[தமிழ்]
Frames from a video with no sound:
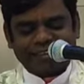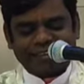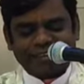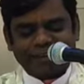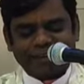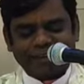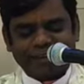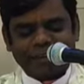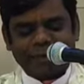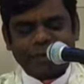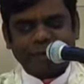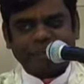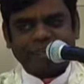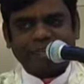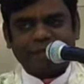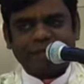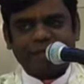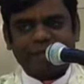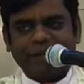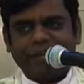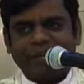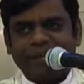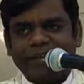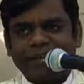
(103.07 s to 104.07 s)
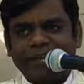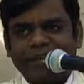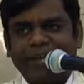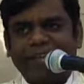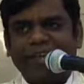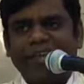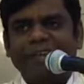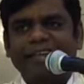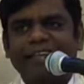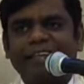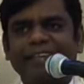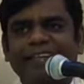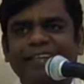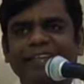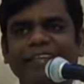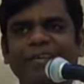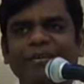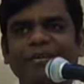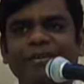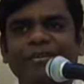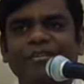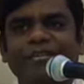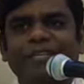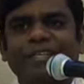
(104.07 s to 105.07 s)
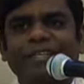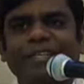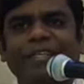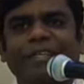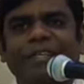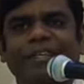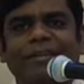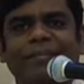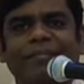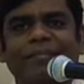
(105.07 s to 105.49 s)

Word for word: நான் ஒரு பெரிய பாடகன் இல்லை ஆனால் ஒரு சின்ன